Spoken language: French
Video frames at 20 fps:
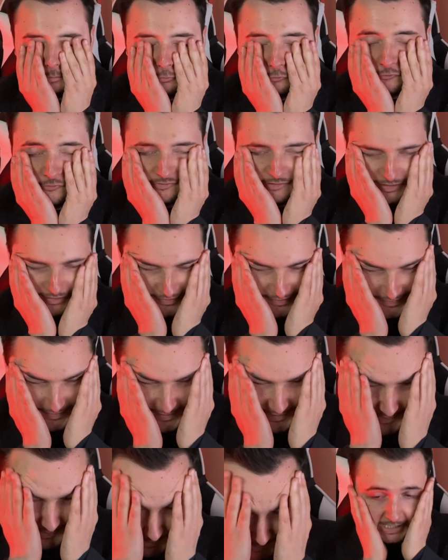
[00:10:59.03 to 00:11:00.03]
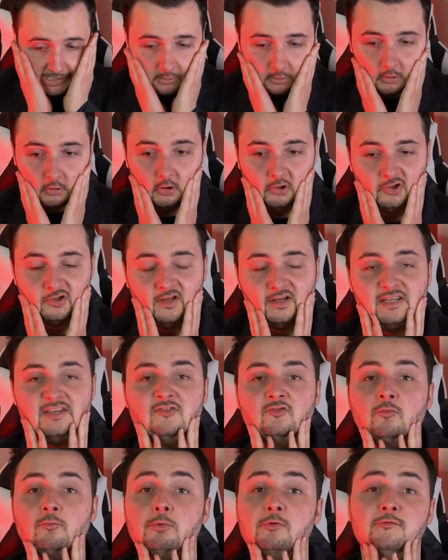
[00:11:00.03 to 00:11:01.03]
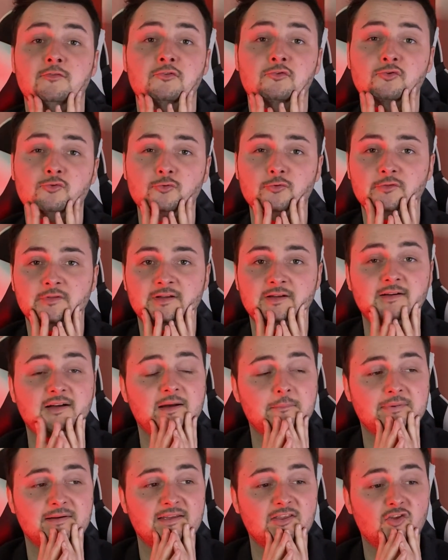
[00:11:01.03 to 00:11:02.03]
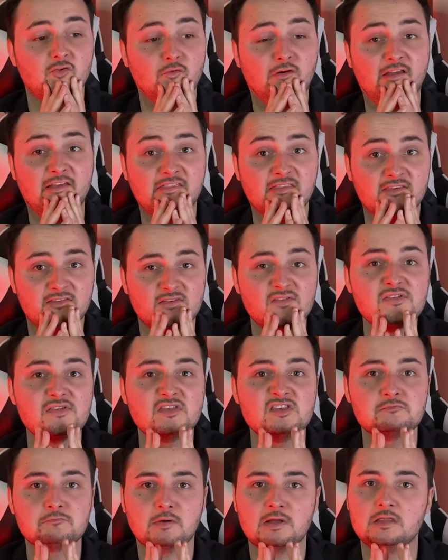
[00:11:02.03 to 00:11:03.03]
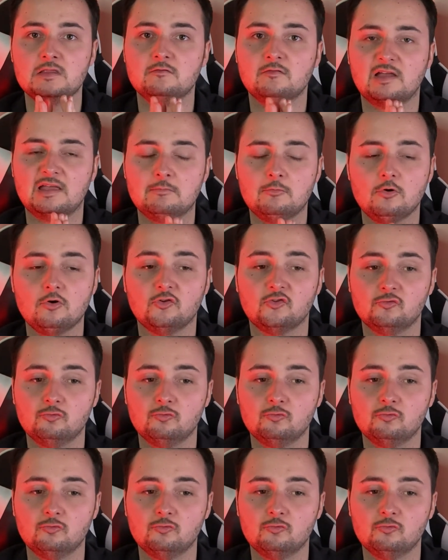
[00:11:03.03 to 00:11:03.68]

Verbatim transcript: pour ces, sites. Alors, il y en a qui sont plus fun que d'autres. Hein. Après, tu vois, il y a des sites qui se prennent vraiment en